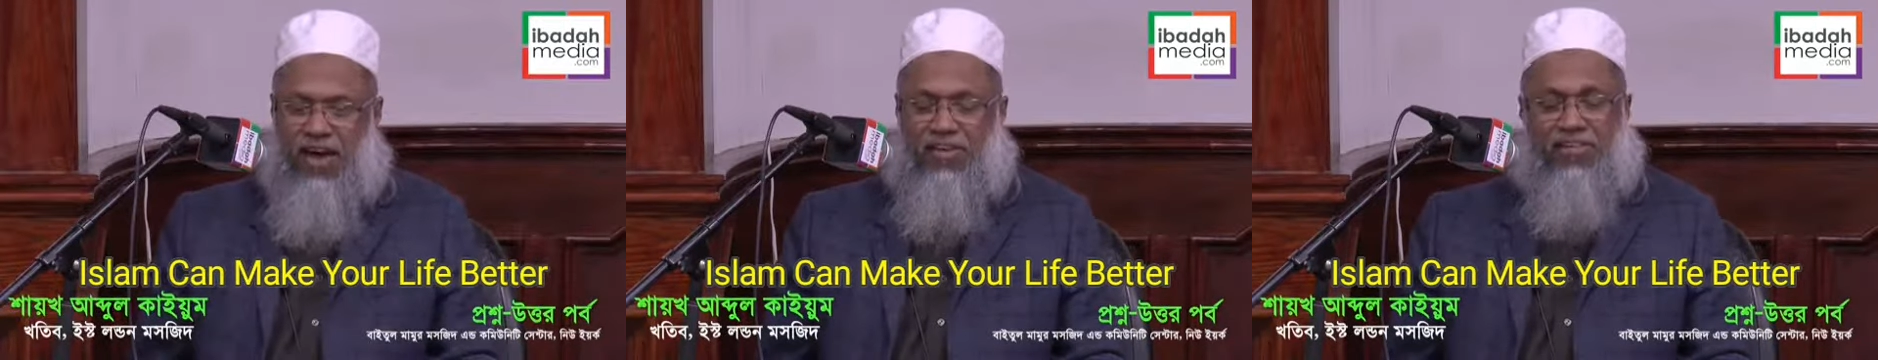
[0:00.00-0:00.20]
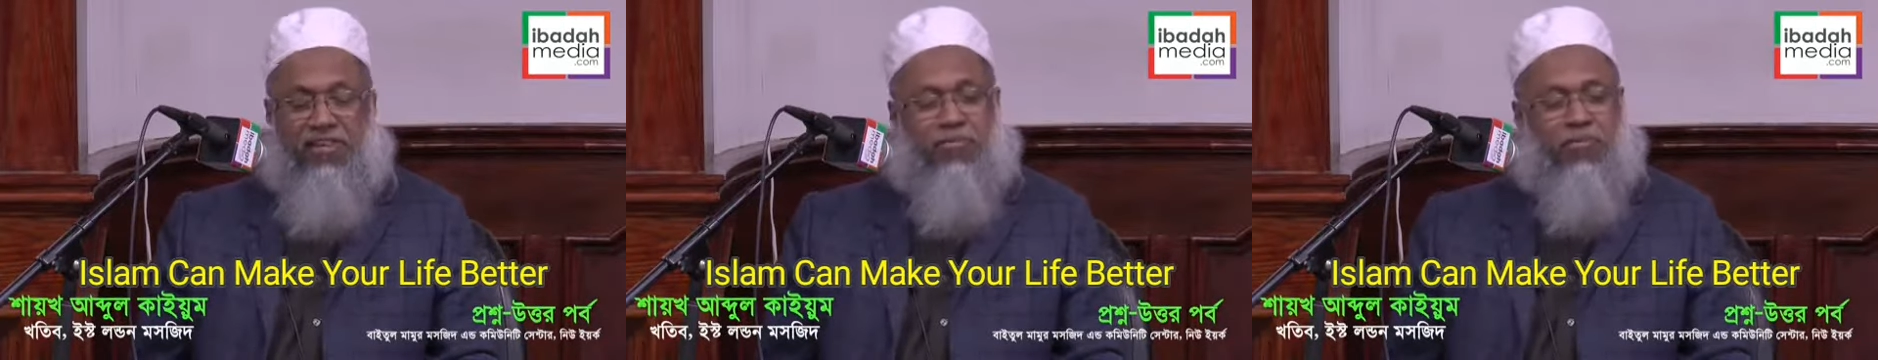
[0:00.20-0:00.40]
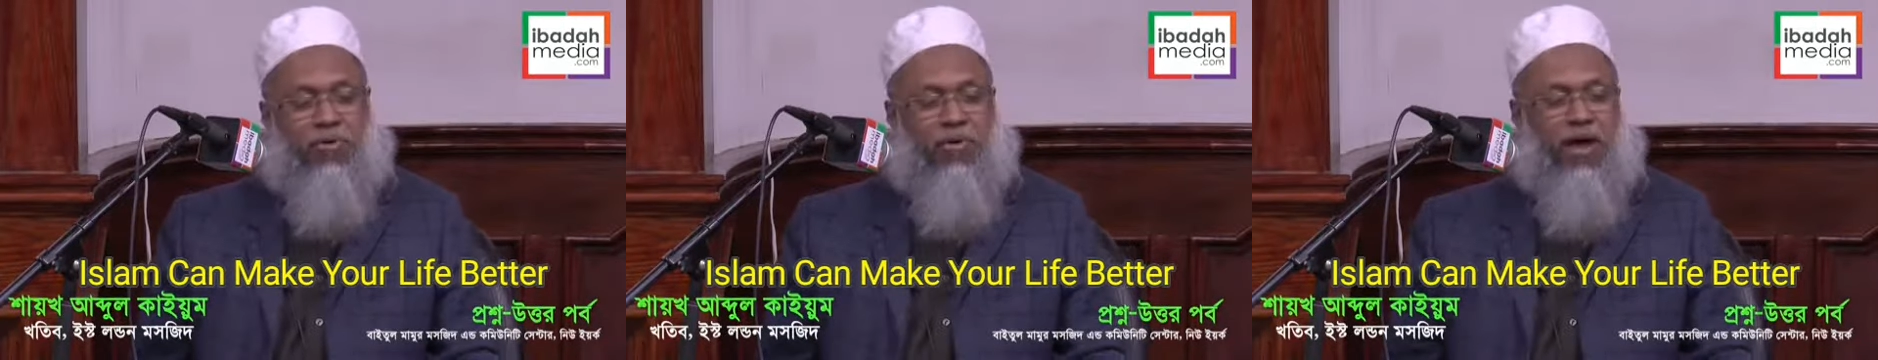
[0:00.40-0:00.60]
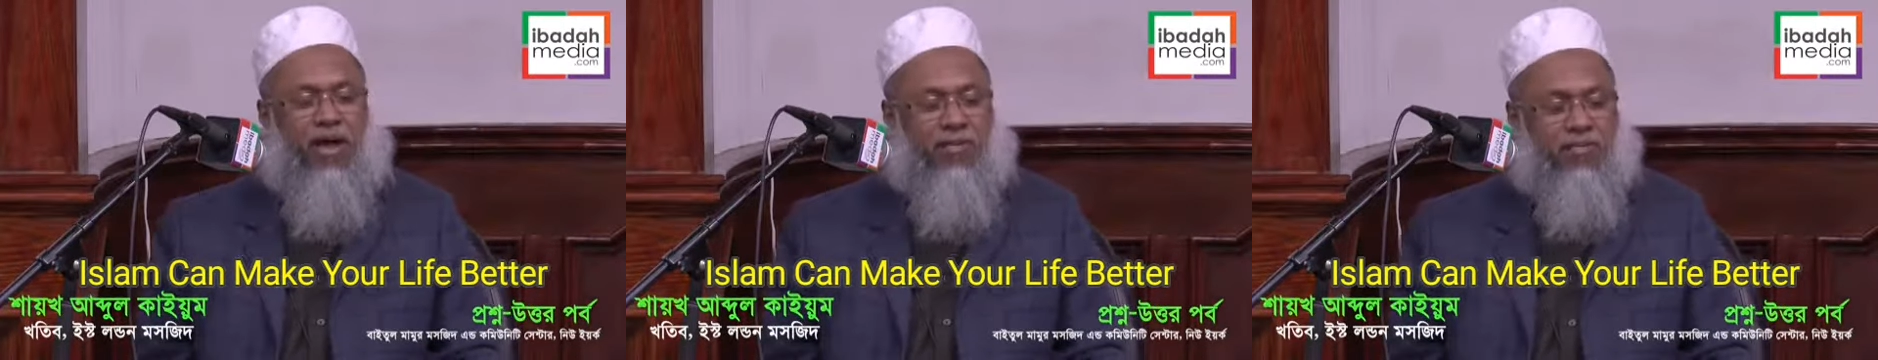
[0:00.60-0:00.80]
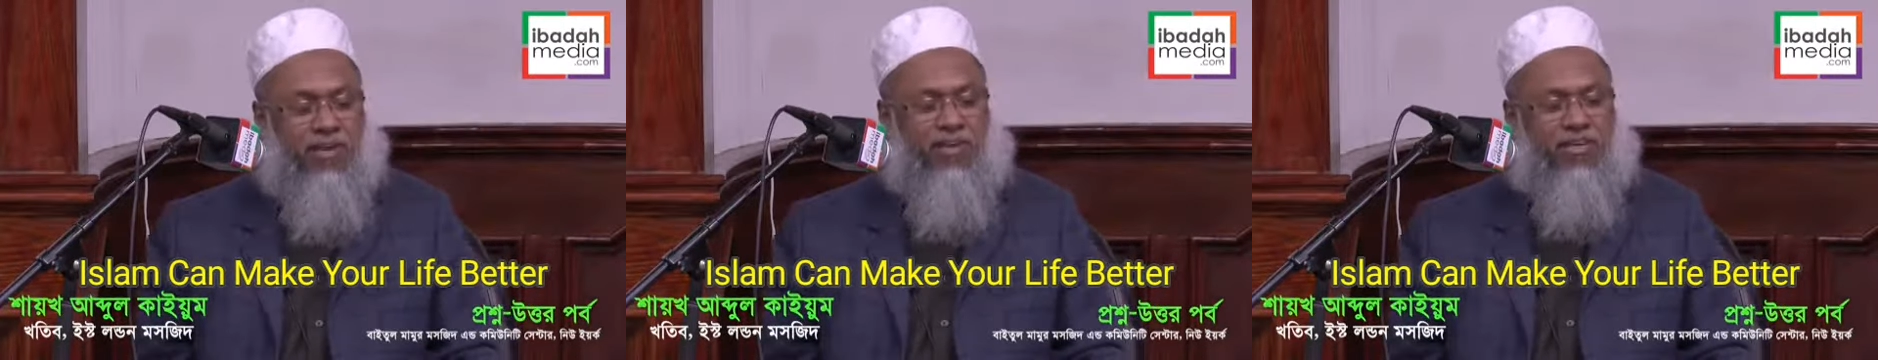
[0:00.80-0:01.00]
আর সেই বড়
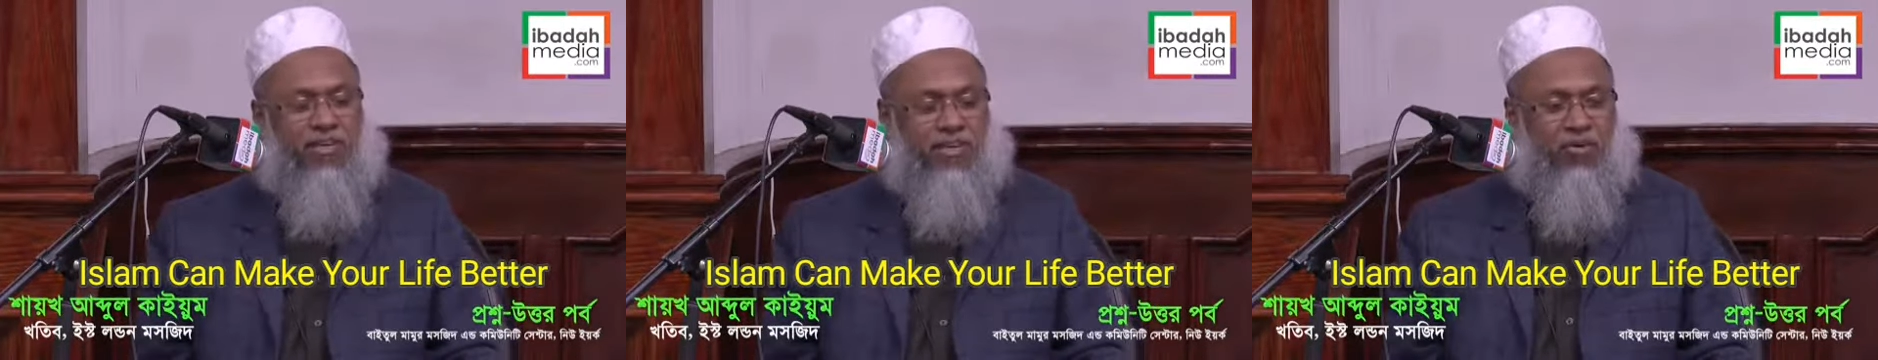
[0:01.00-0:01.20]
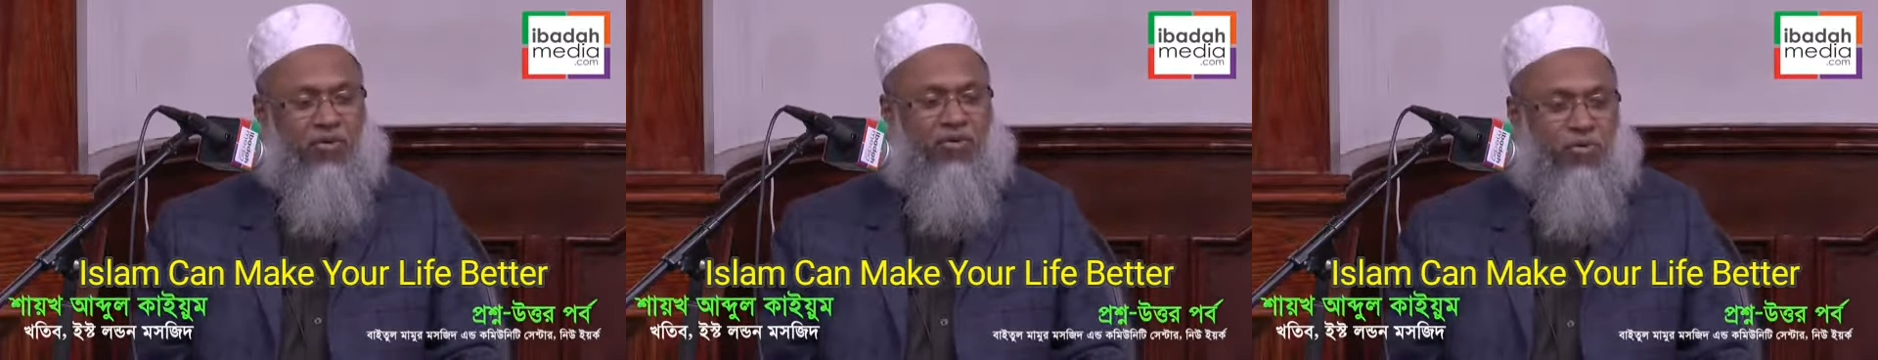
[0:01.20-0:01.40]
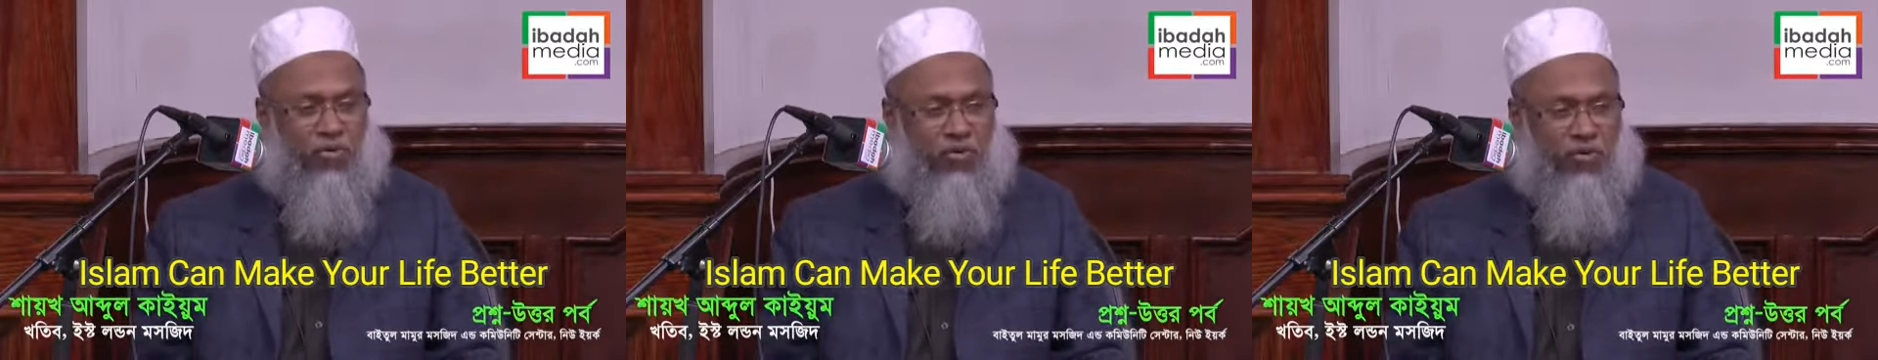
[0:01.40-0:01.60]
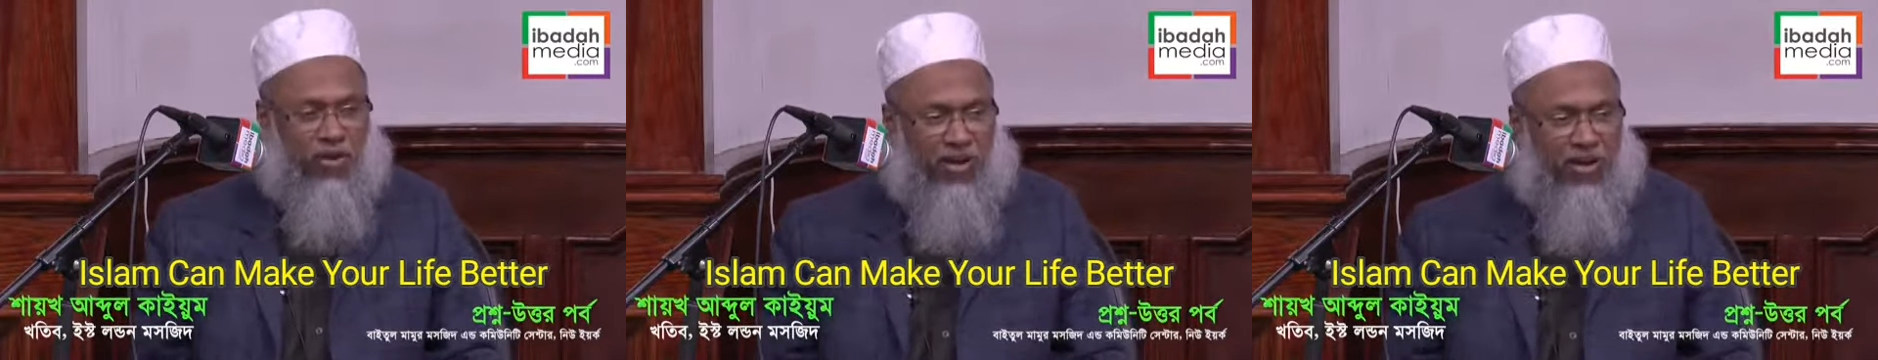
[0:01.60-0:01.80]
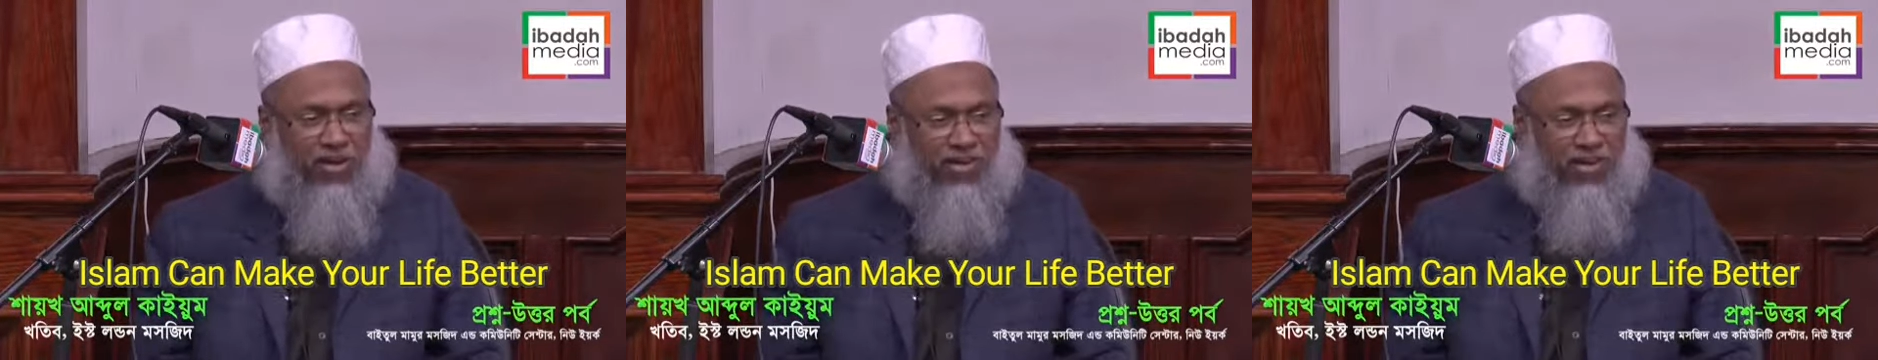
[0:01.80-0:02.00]
আলেম তাকে যেটা উত্তর
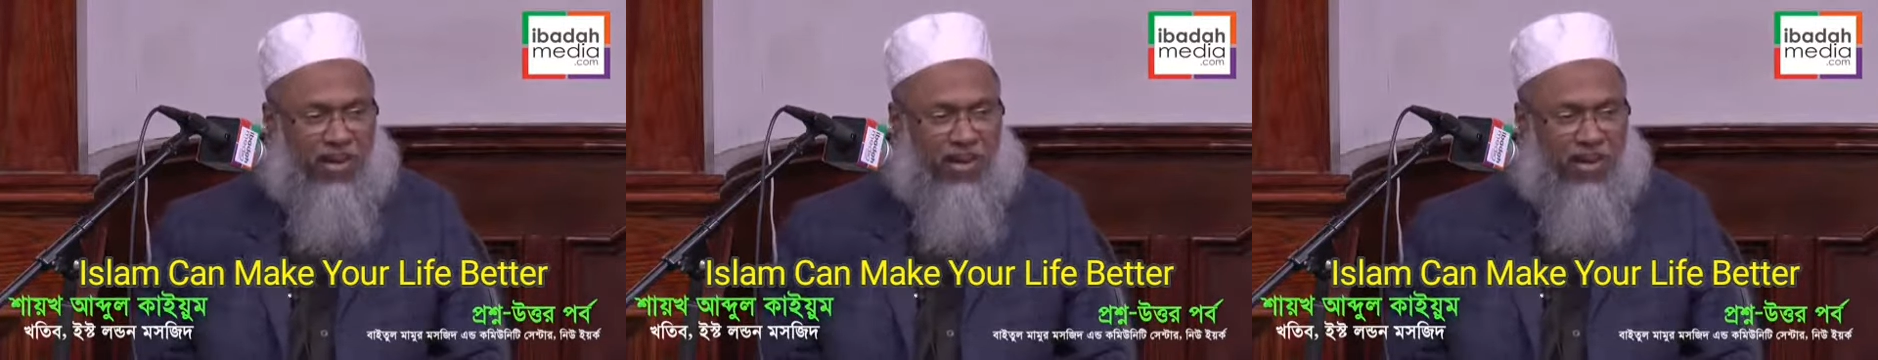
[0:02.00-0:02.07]
দিলেন